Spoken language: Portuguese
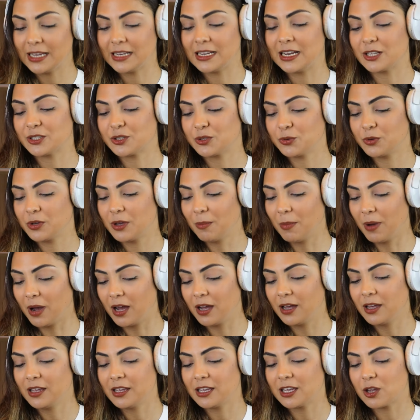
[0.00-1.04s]
da sua
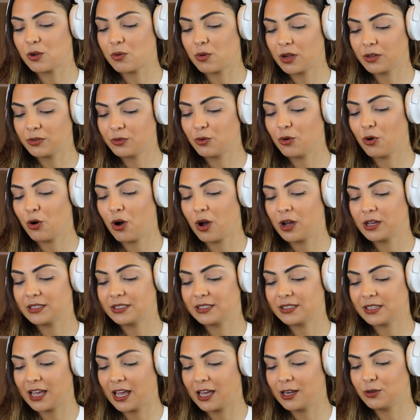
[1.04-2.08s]
irmã, enquanto corre
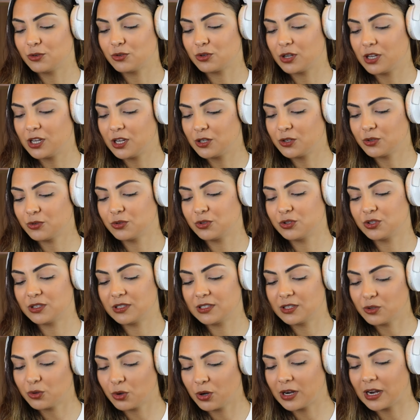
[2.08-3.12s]
sérios riscos de
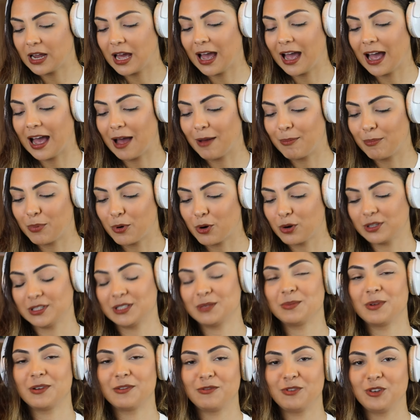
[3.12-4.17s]
se tornar a
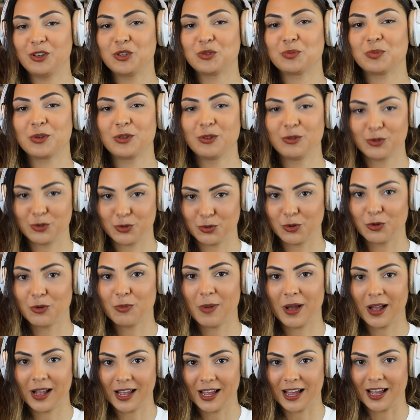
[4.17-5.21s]
próxima vítima do jogo
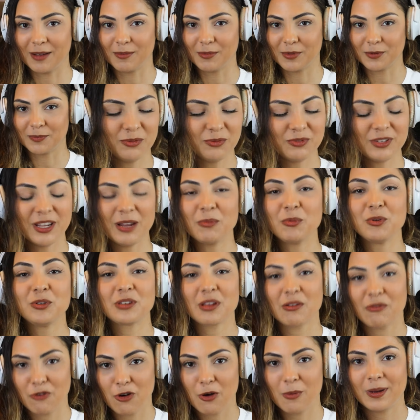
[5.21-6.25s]
macabro. Não tem
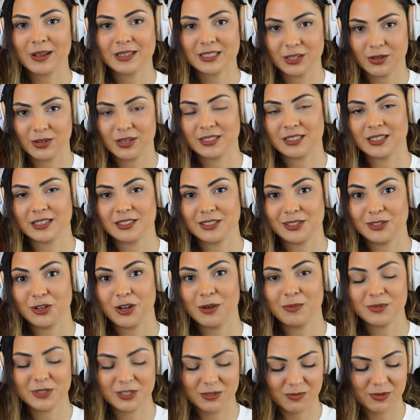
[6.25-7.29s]
muita informação nessa
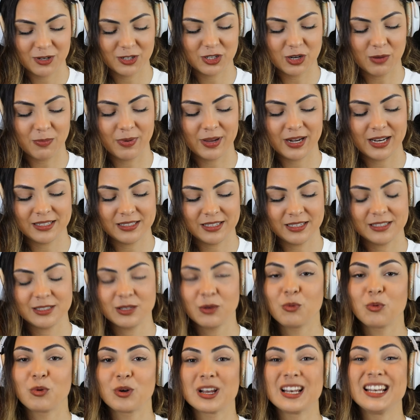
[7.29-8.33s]
sinopse, mas já parece
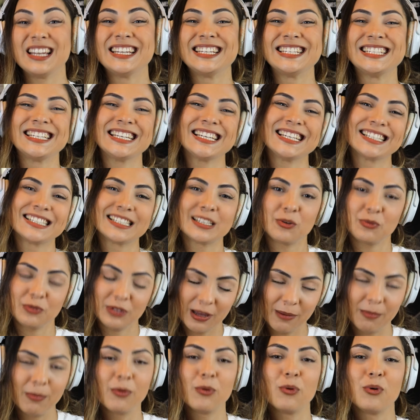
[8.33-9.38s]
ser um clichêzão
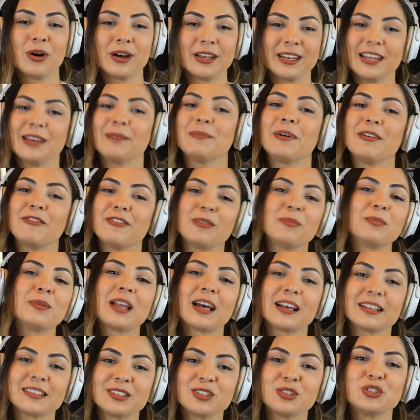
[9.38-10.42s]
da porra, né? Mas vamos
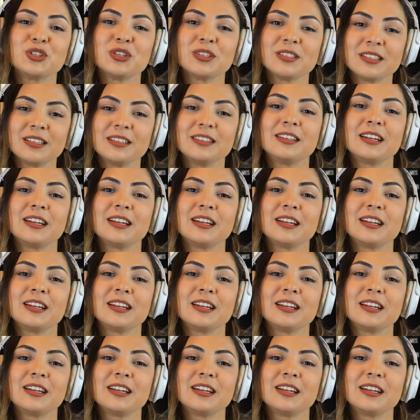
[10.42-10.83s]
lá assistir esse